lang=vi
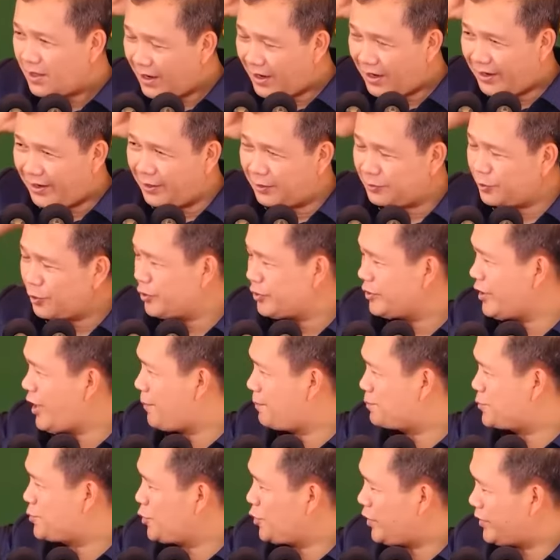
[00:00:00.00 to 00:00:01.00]
anh đang đôi
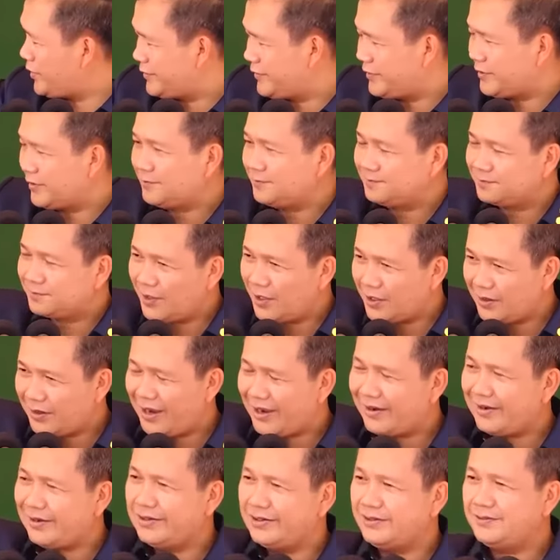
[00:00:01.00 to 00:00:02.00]
đập tròn gì nơi
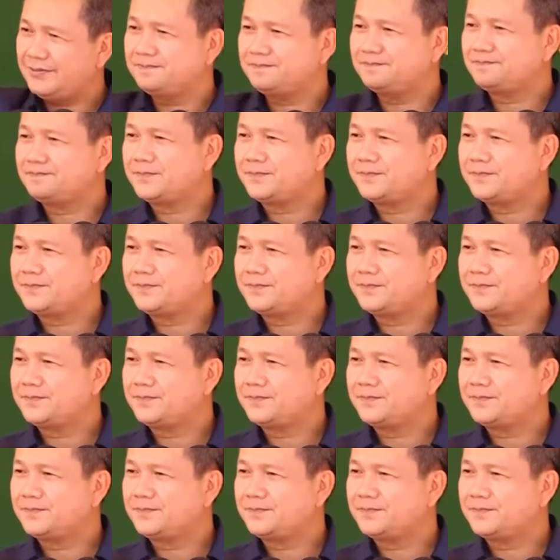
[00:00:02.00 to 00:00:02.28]
khang lư